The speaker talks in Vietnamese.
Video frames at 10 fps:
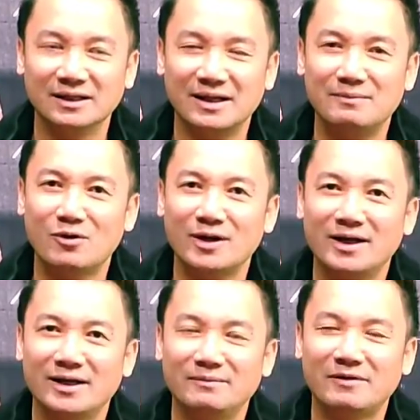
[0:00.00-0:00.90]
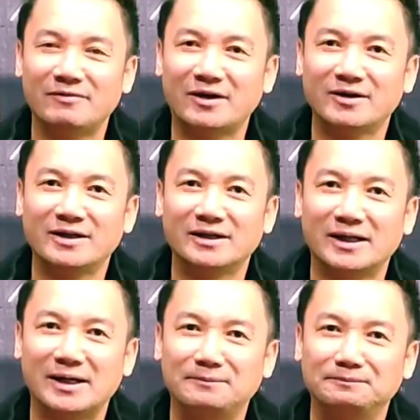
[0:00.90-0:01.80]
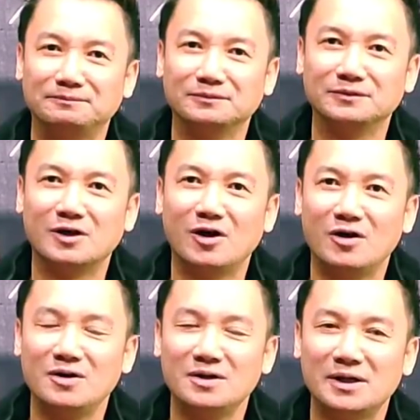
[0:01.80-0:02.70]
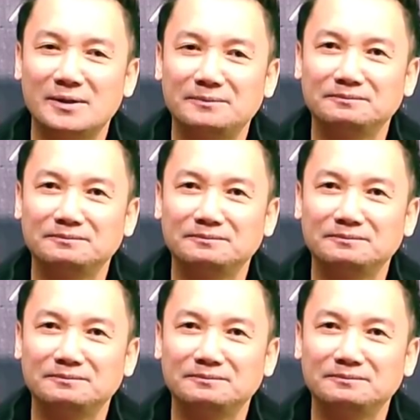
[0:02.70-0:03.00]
là một cái nơi mà phải nói rằng là um, có à,